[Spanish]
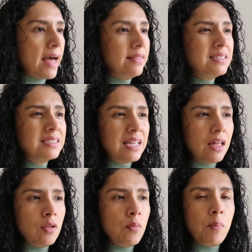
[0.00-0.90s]
han
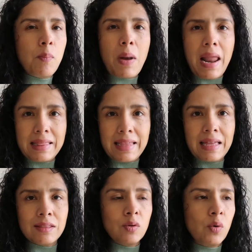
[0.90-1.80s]
estado
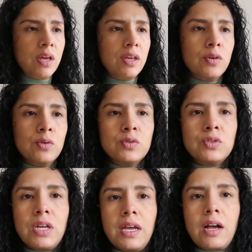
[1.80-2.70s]
planeando
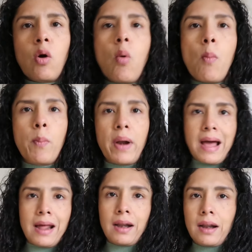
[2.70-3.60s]
ellos
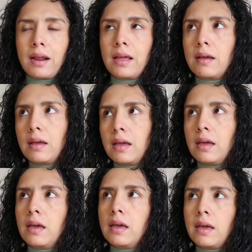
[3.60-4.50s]
comprar,
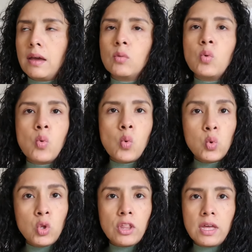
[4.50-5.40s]
eh,
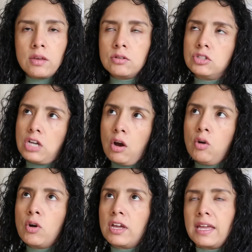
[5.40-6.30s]
uno de ellos,
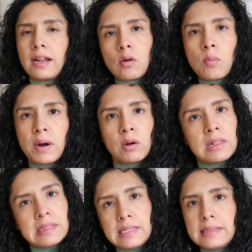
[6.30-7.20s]
Yao, quiere comprar
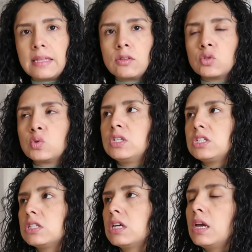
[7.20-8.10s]
el Nintendo
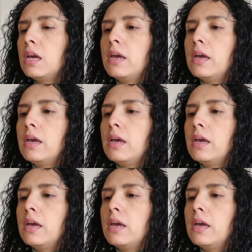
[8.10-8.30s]
Switch